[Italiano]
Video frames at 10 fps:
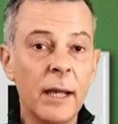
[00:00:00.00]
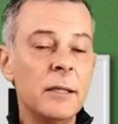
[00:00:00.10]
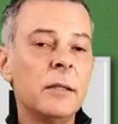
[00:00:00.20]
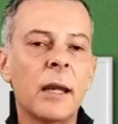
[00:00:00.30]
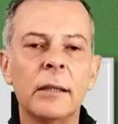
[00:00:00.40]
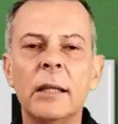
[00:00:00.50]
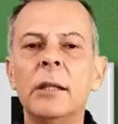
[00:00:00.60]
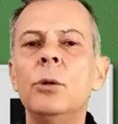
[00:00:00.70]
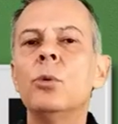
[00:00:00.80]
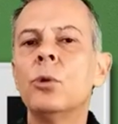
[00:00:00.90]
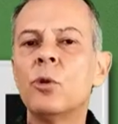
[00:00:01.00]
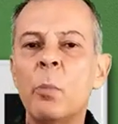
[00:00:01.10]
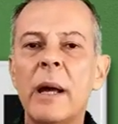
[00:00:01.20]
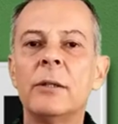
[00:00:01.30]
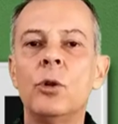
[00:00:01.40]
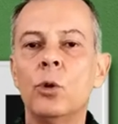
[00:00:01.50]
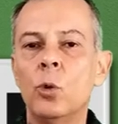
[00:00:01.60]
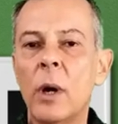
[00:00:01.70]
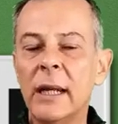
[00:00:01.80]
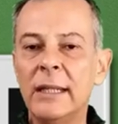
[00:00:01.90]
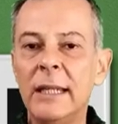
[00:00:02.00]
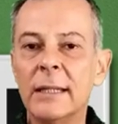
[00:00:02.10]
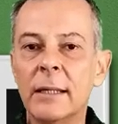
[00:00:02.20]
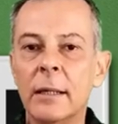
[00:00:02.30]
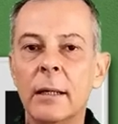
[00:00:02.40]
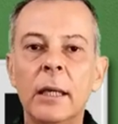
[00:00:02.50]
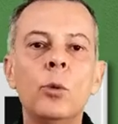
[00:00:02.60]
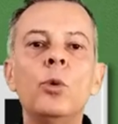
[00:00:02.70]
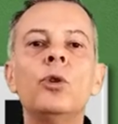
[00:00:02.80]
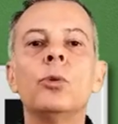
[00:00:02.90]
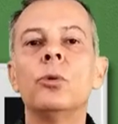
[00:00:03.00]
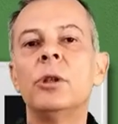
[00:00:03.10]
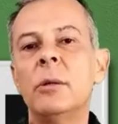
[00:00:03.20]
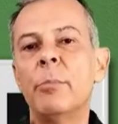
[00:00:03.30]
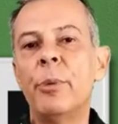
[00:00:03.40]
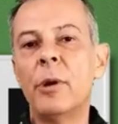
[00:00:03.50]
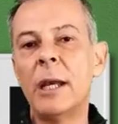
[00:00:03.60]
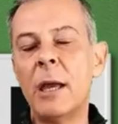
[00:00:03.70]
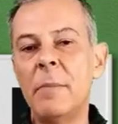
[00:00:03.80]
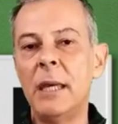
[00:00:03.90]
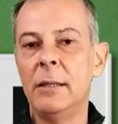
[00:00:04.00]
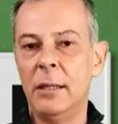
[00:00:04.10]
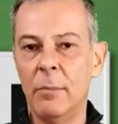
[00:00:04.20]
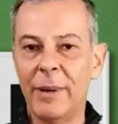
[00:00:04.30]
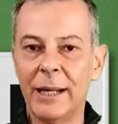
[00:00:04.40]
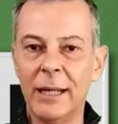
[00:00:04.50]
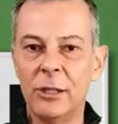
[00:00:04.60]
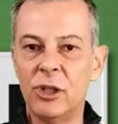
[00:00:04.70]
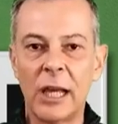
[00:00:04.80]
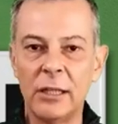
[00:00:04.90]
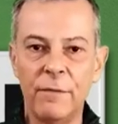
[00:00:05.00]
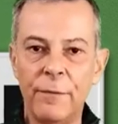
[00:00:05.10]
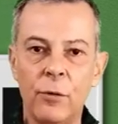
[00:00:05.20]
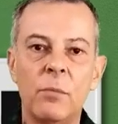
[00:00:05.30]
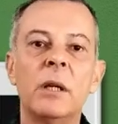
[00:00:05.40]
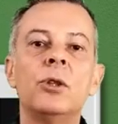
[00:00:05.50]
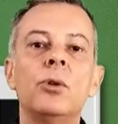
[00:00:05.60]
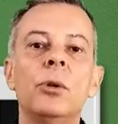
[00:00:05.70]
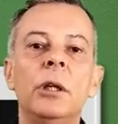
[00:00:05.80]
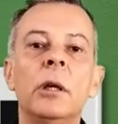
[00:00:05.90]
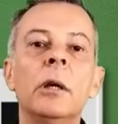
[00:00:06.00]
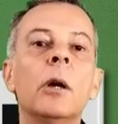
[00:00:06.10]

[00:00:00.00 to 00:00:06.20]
Si tratta di uno spazio su hard disk in cui sono temporaneamente parcheggiate informazioni